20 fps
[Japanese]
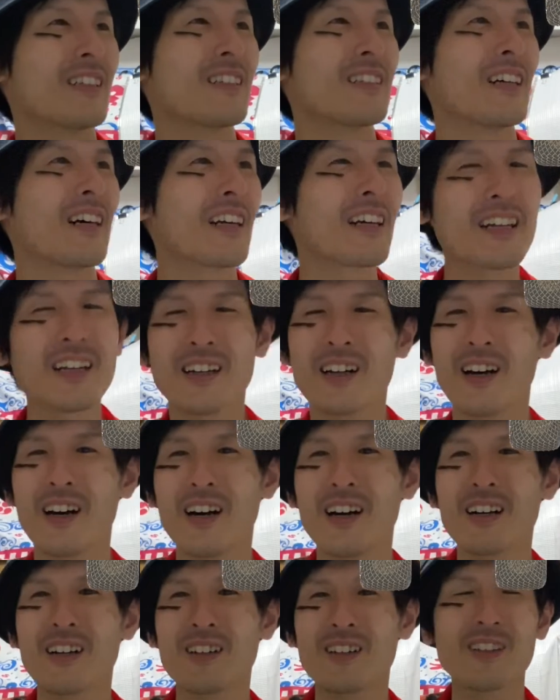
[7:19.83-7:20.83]
あれか
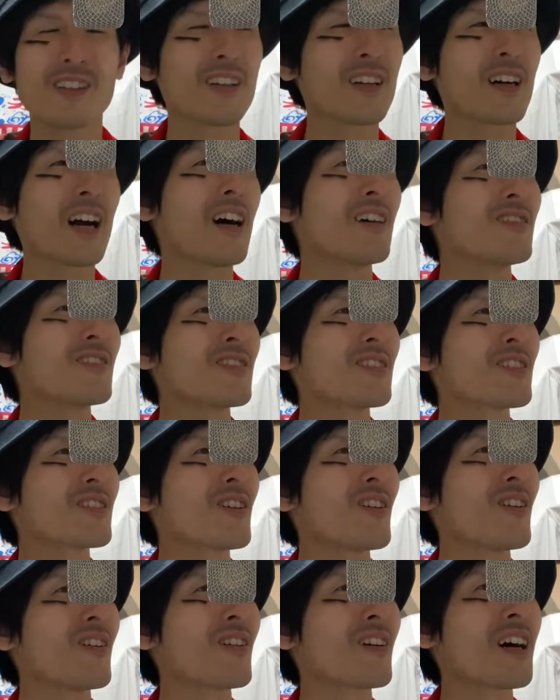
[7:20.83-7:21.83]
な花粉
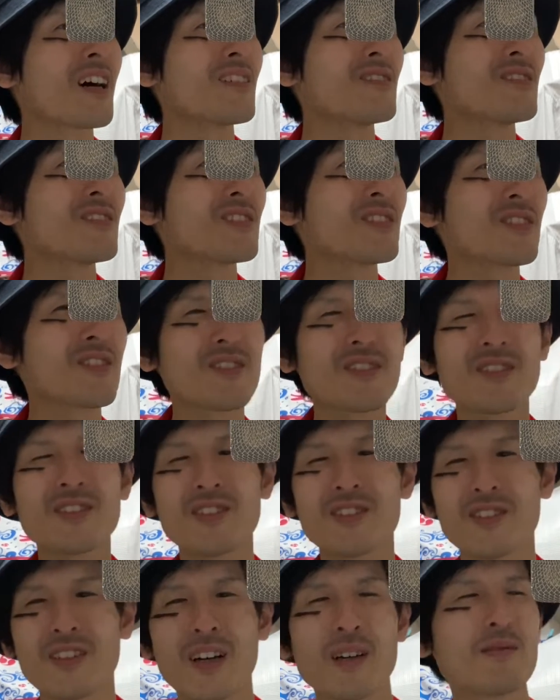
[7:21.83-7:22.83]
症、花粉症と
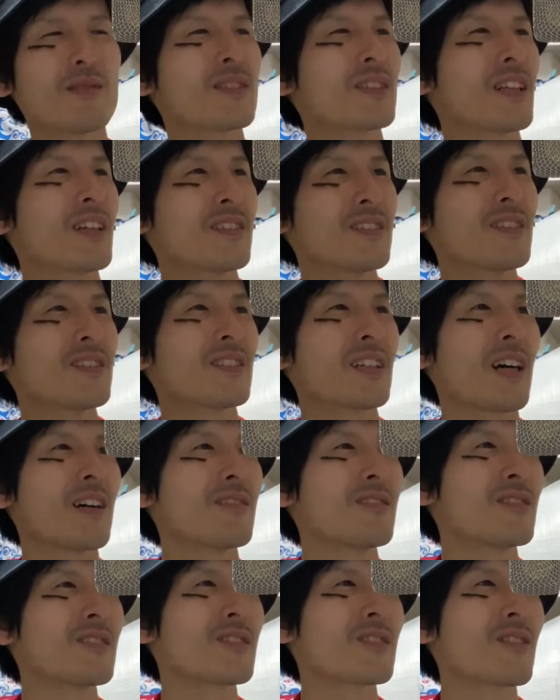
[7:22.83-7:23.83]
ちょっと被ってる
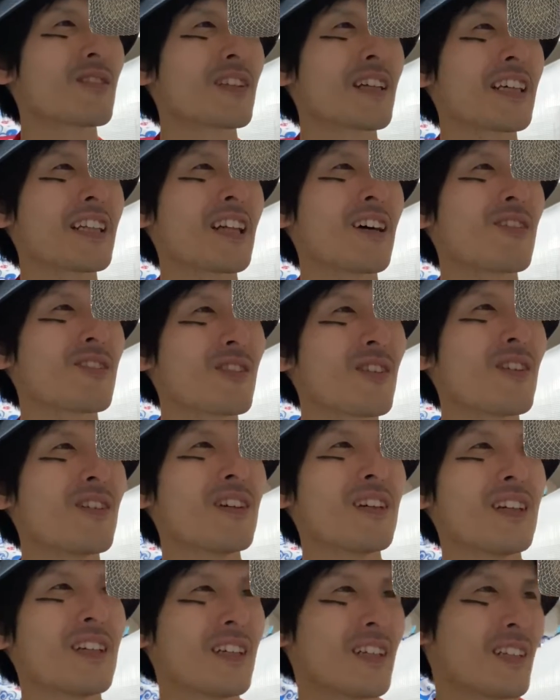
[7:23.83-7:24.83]
花粉症的なこと
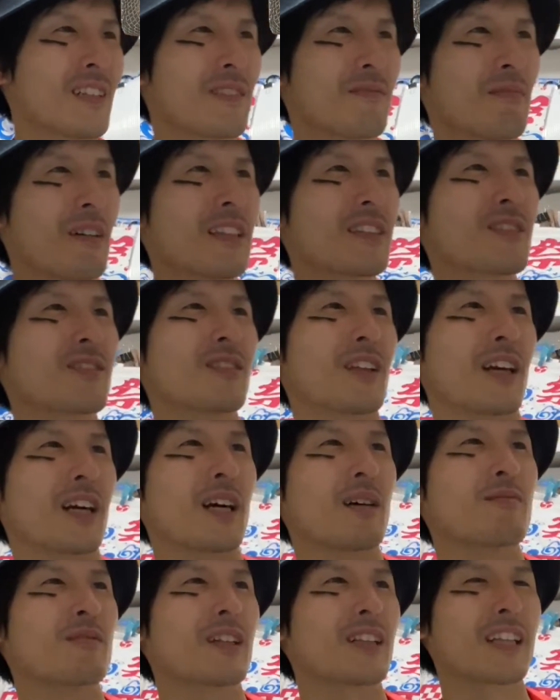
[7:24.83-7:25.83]
マスクで
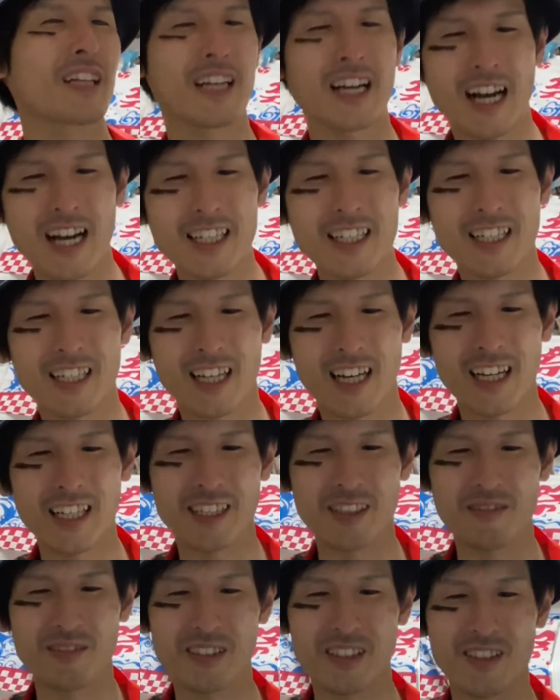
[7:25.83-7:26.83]
被れてかいか
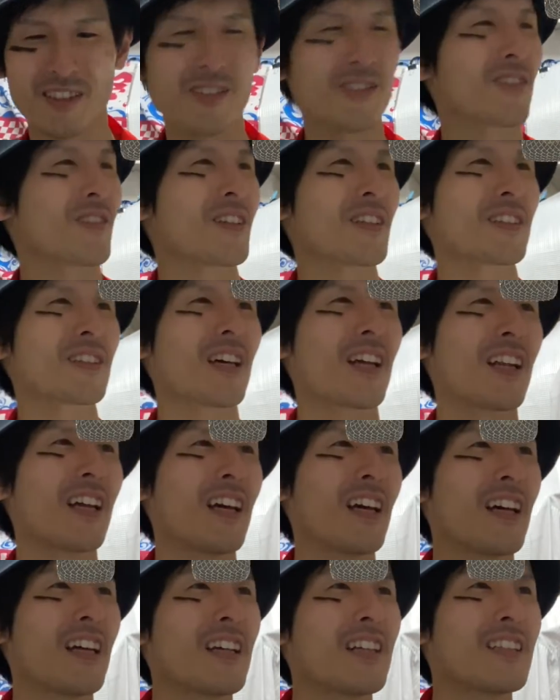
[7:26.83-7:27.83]
いっていうことですか
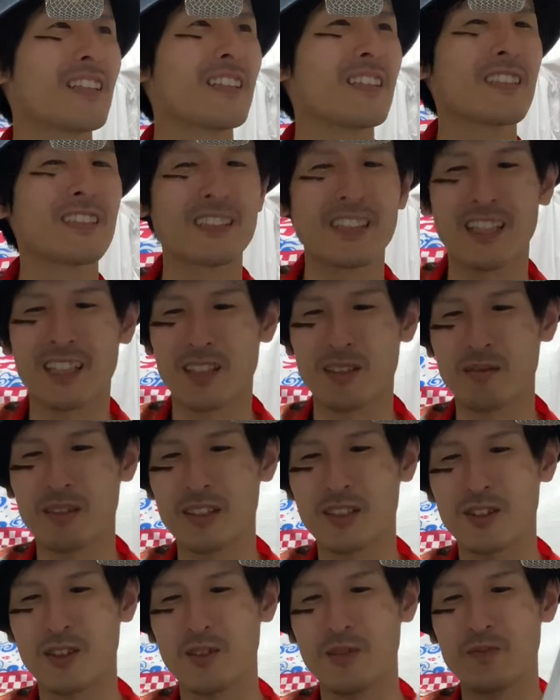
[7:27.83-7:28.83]
ね。さあ行きま
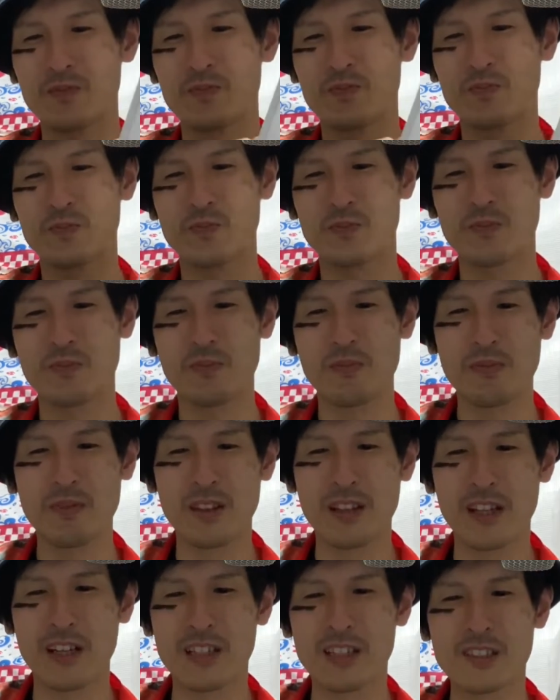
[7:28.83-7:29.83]
しょう。
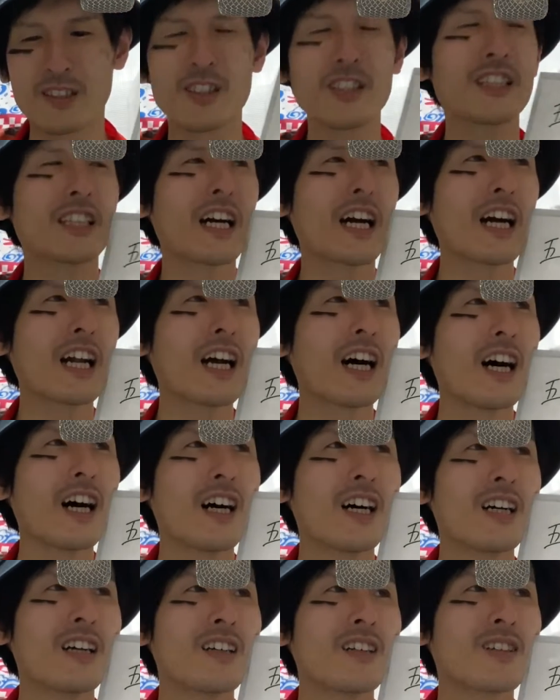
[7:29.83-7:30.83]
ツイッターから、
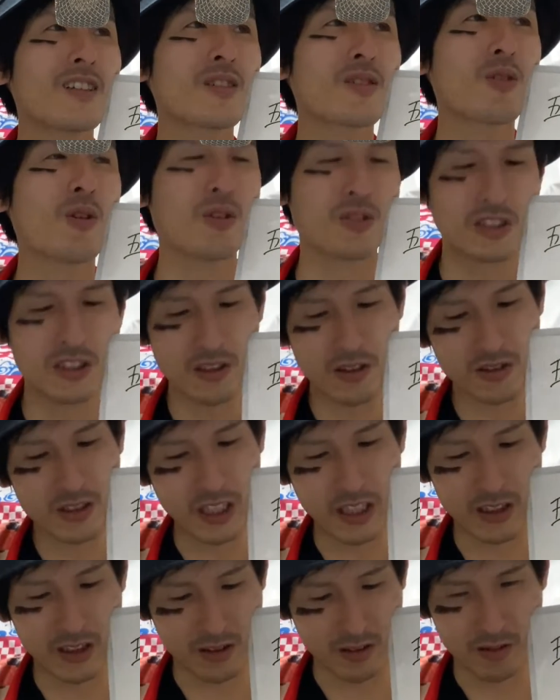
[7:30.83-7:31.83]
小次郎
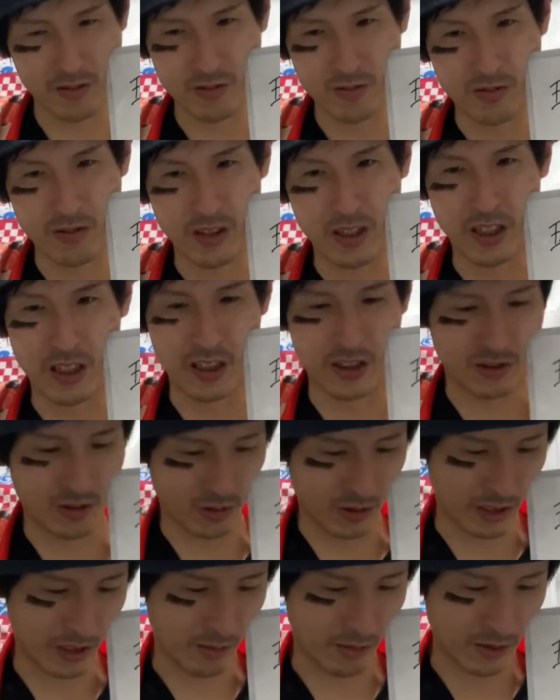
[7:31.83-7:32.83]
さん。ありがと
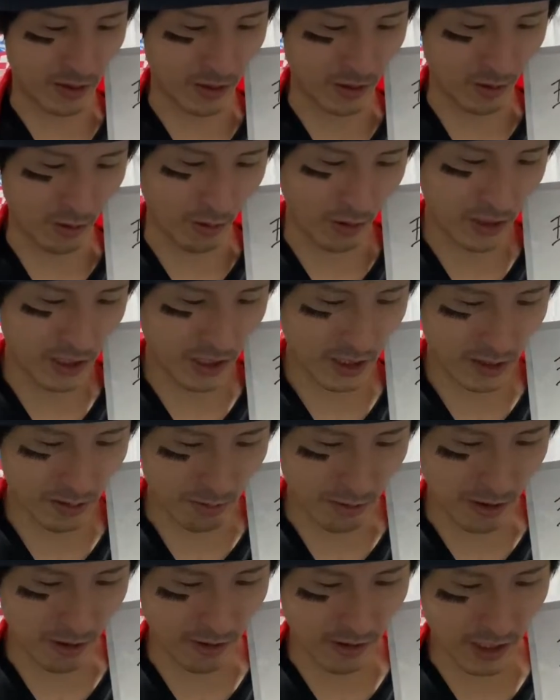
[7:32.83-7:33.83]
うございます。お久し
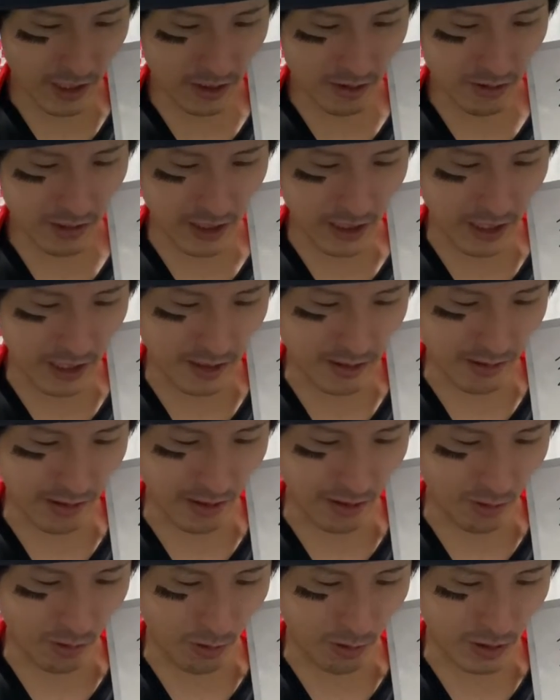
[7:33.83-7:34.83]
ぶりの回答じゃないですか
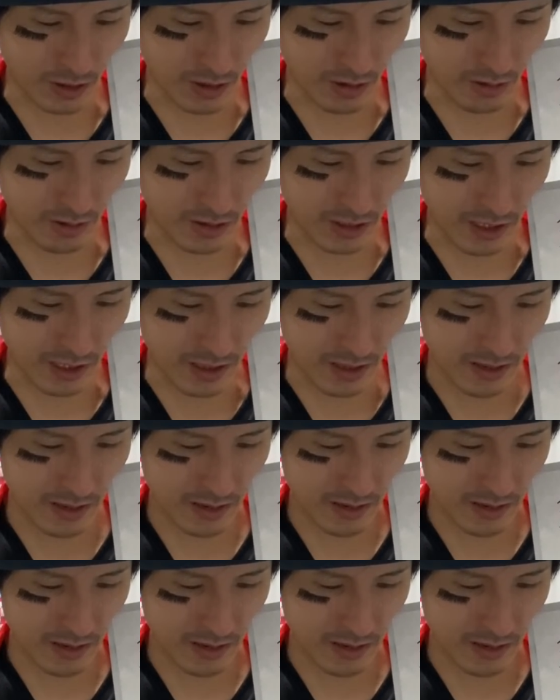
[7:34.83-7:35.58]
ね、小次郎さん。